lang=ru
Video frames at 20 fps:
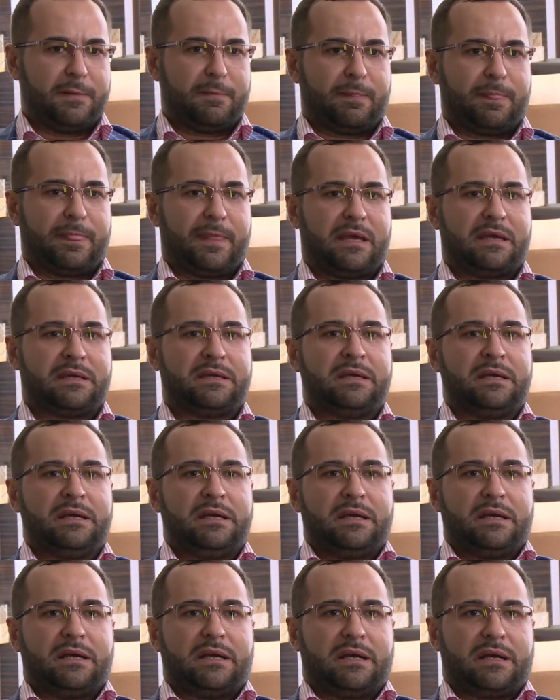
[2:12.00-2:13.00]
Да?
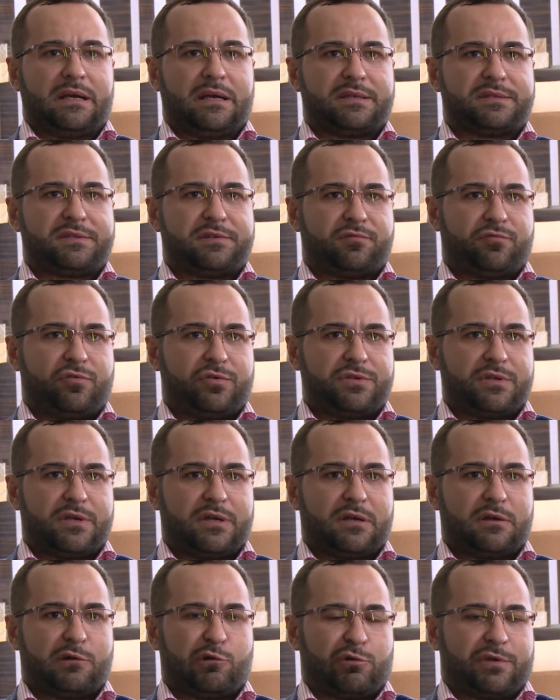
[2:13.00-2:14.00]
А,
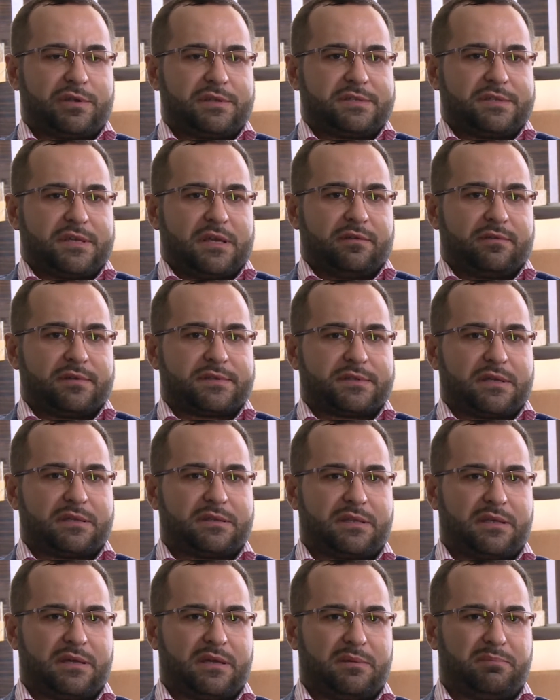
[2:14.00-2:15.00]
сегодня Rocket Service –
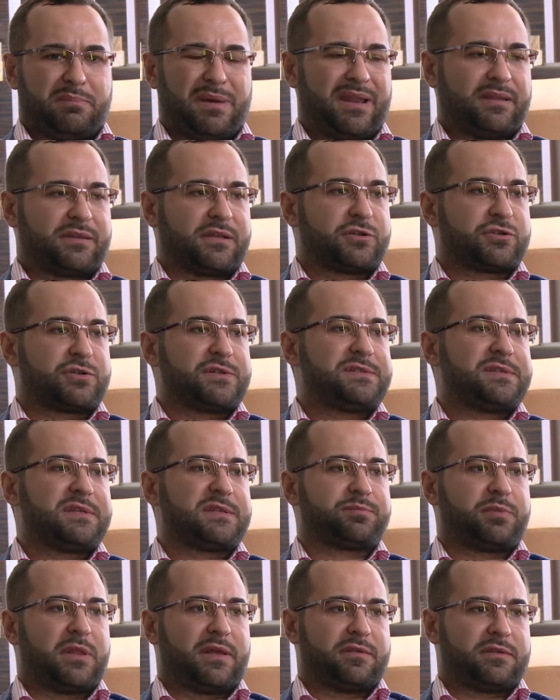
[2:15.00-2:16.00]
это порядка
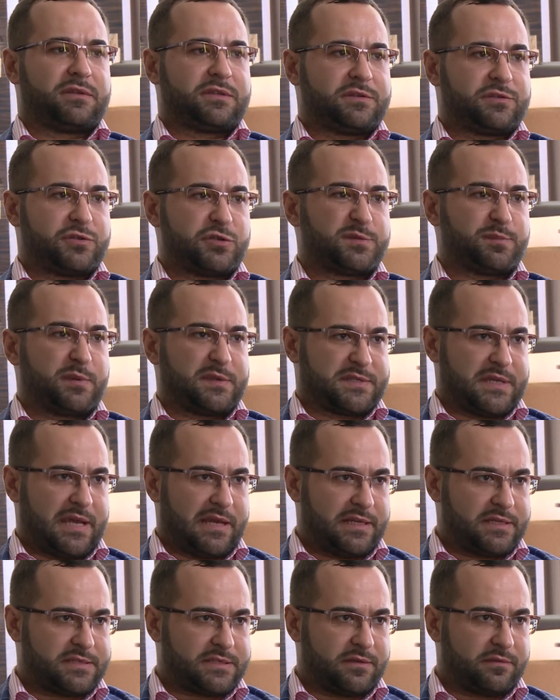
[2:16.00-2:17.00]
половиной тысяч
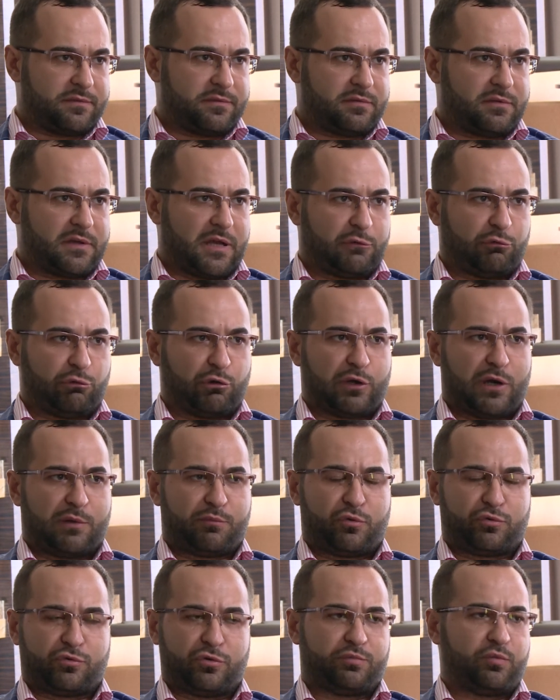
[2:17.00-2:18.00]
специалистов, которые
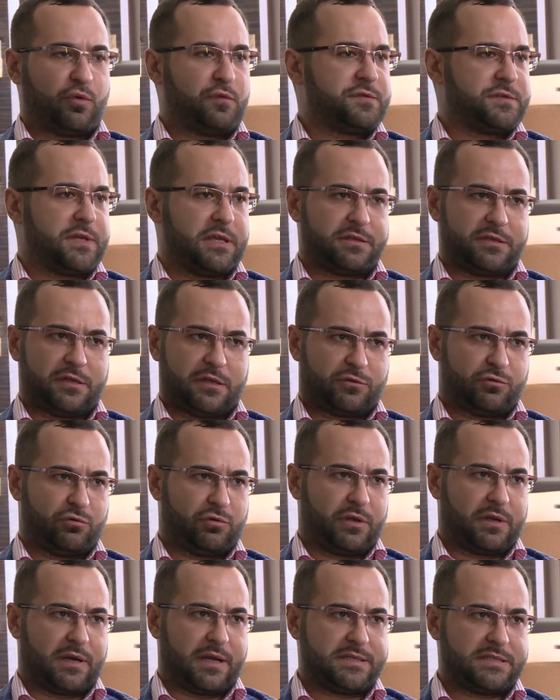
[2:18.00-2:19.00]
работают по всей
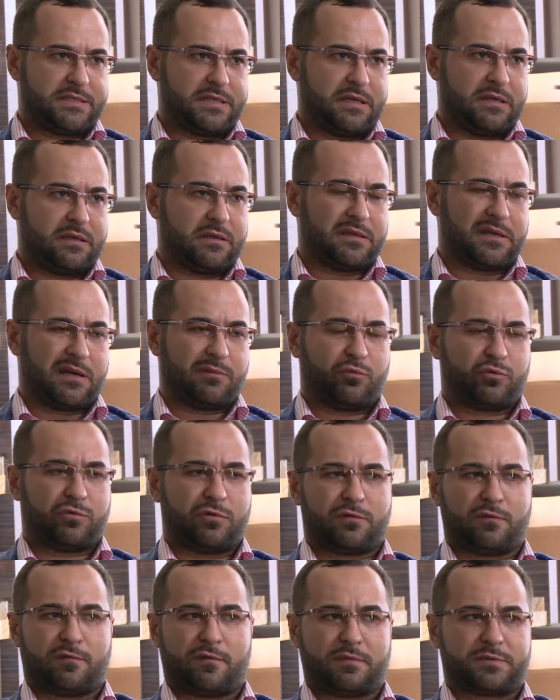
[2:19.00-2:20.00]
территории России и
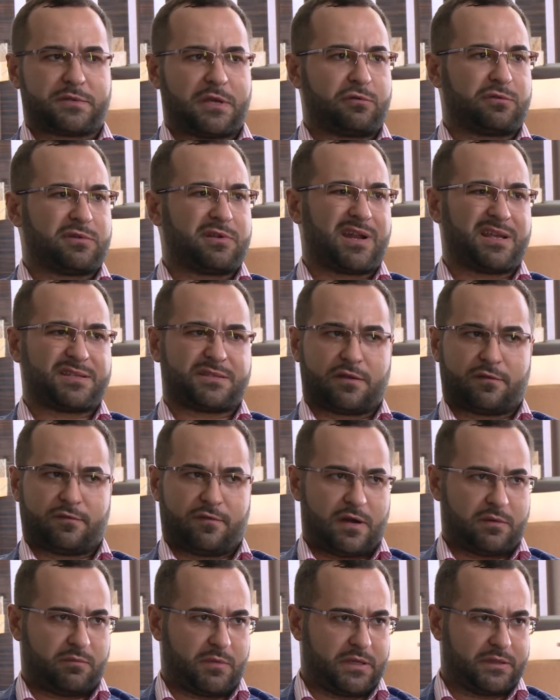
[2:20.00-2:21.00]
работают в абсолютно разных
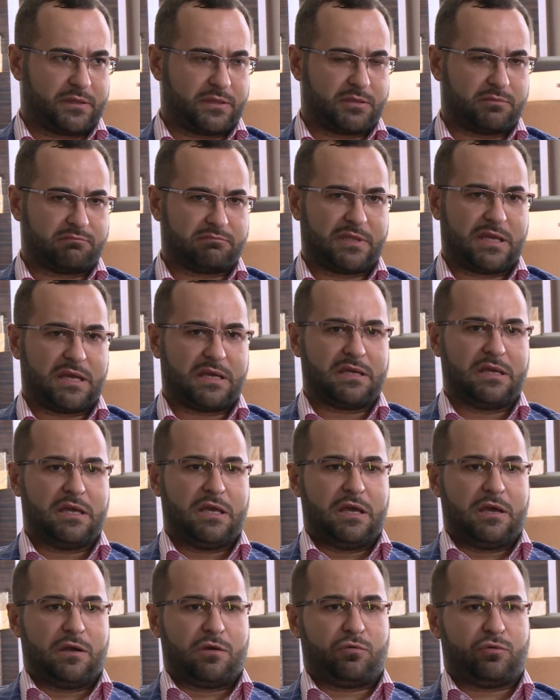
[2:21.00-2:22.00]
форматах. Да?
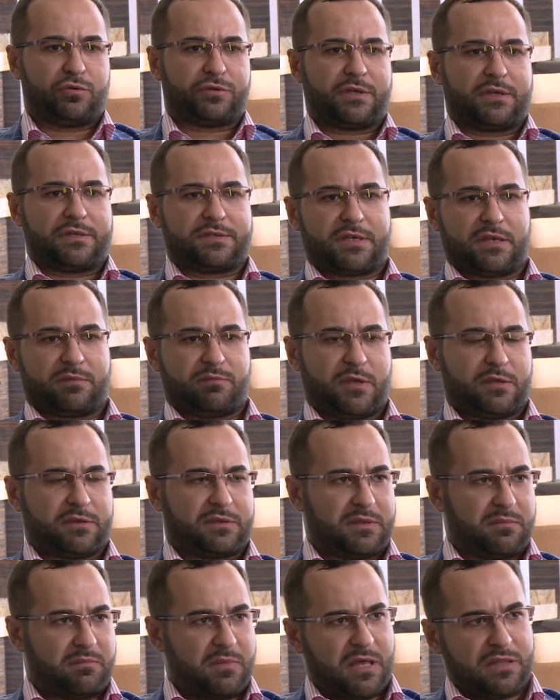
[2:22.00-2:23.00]
От
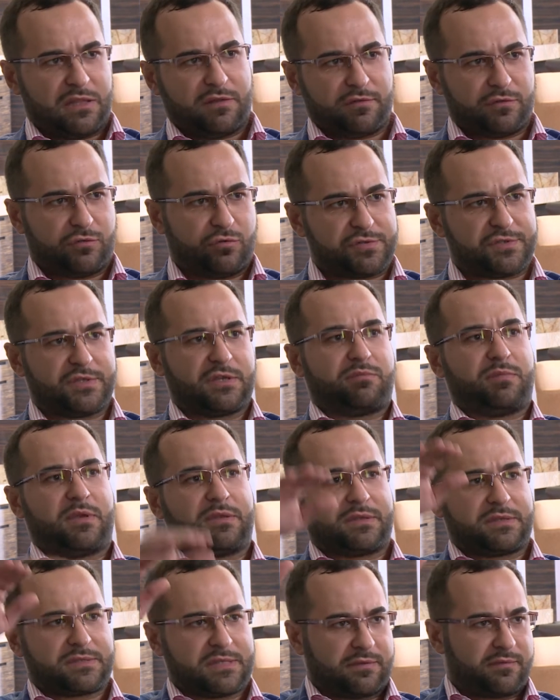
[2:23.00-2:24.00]
сегмента малого до
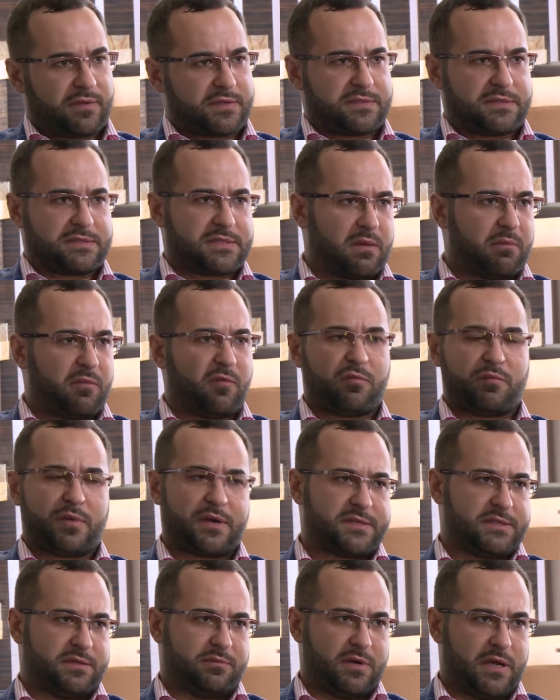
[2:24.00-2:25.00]
сегмента, соответственно, самого
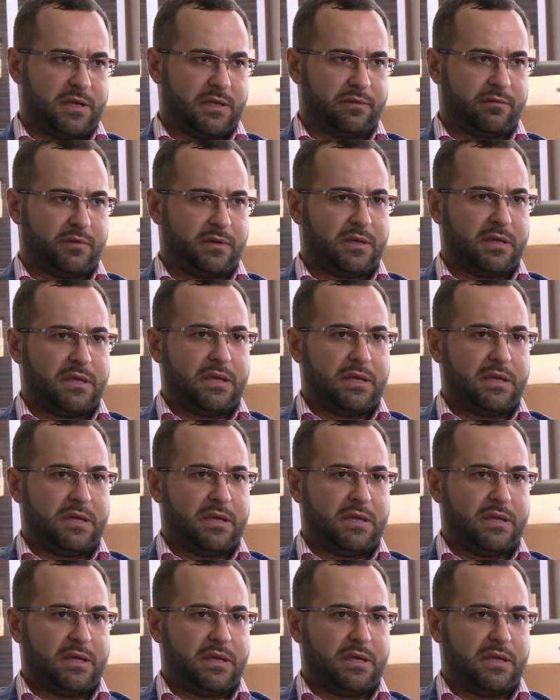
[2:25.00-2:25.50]
максимального.